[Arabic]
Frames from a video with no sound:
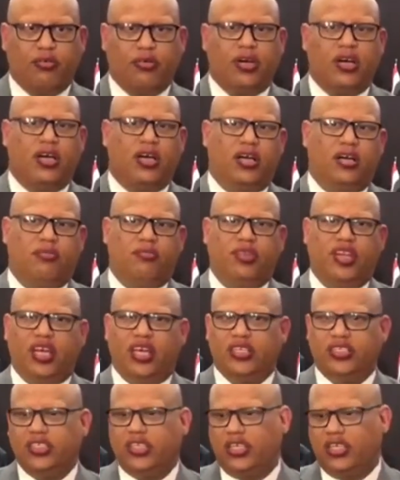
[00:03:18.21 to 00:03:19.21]
ومن
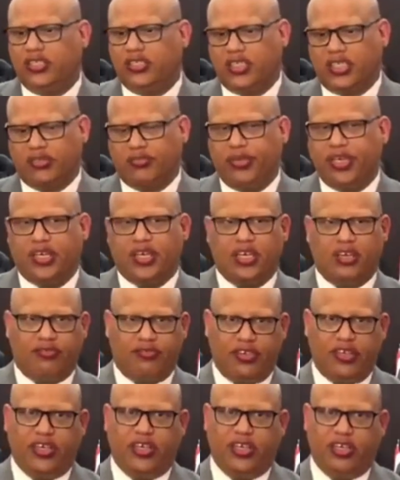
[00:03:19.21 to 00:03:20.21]
أجل تطبيقها
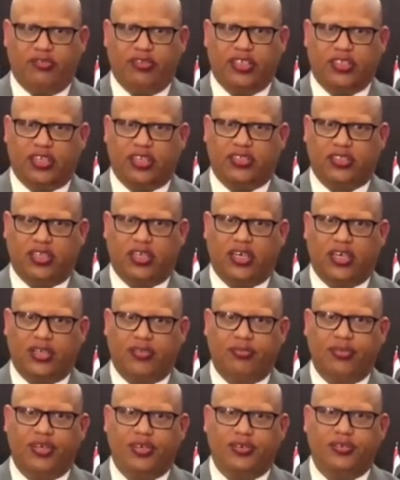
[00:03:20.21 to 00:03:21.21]
في الفترة
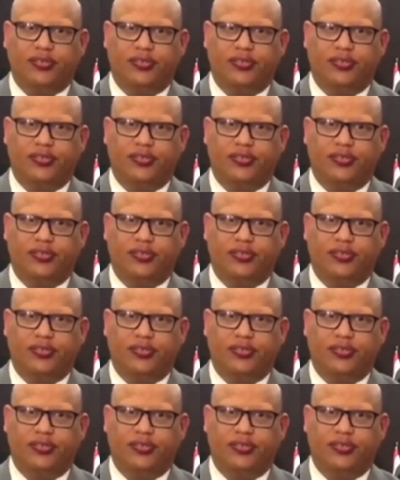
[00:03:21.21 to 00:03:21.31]
القادمة